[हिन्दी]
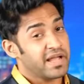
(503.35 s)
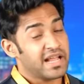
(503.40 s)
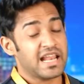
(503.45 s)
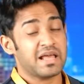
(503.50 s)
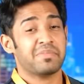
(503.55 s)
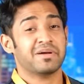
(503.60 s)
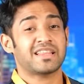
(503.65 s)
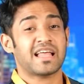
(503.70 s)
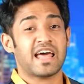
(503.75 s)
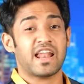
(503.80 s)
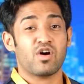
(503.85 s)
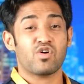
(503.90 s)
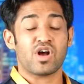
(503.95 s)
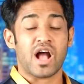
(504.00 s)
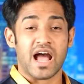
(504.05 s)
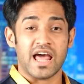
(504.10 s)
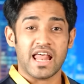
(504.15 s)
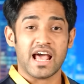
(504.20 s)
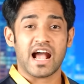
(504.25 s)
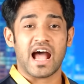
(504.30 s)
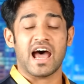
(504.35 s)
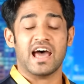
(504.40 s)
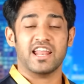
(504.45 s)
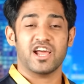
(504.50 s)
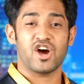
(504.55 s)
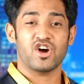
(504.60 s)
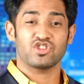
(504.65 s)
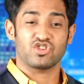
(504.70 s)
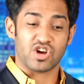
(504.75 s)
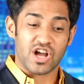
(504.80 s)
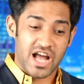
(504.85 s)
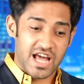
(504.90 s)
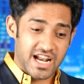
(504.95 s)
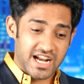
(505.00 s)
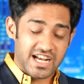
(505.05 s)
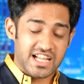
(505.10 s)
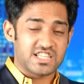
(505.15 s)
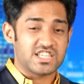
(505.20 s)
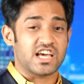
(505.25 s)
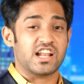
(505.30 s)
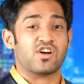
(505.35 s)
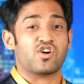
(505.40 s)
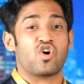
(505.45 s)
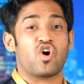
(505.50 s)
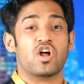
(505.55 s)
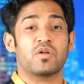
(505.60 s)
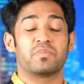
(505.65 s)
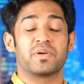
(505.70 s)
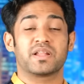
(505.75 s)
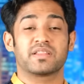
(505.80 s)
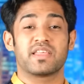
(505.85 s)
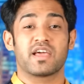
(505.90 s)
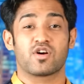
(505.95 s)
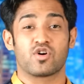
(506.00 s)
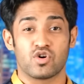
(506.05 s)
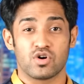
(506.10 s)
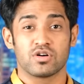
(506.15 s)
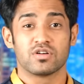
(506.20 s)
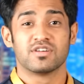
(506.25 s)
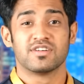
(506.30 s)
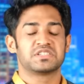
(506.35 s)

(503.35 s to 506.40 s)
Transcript: पहले बता रहा हूँ खाना खा रहे हो तो खाना नीचे रखो और फिर देखो